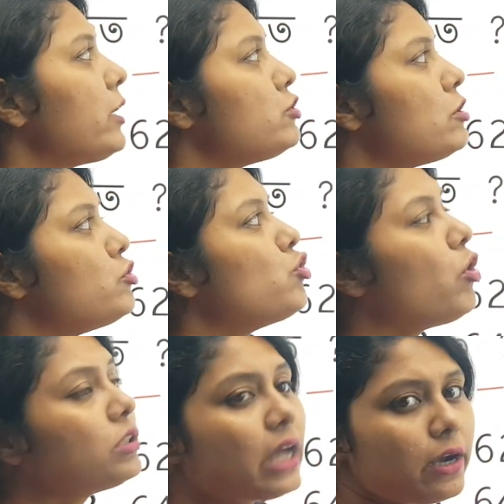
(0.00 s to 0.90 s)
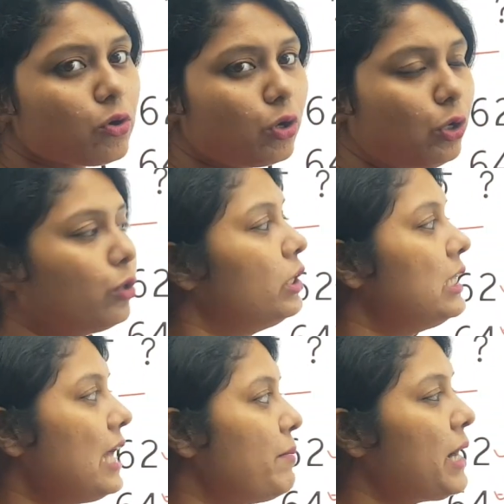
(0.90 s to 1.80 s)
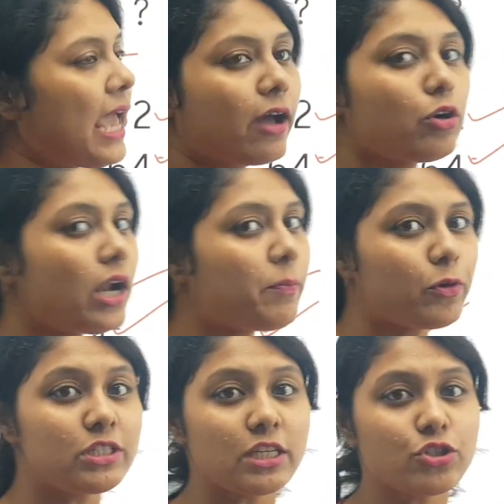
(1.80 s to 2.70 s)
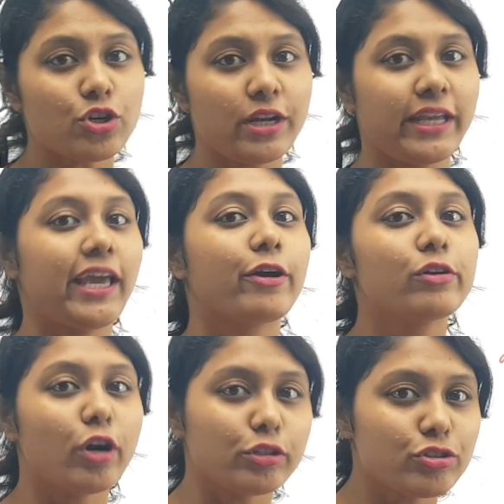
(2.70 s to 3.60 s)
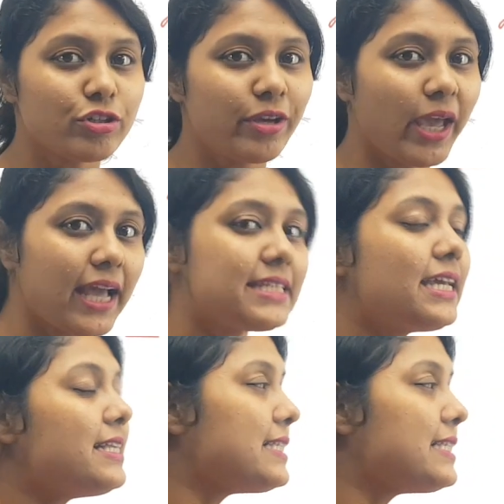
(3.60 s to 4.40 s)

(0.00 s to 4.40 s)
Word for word: একজন যোগদান করলো তার মানে এখন আর পঁচিশ জন নেই এখন কতজন হয়ে গেছে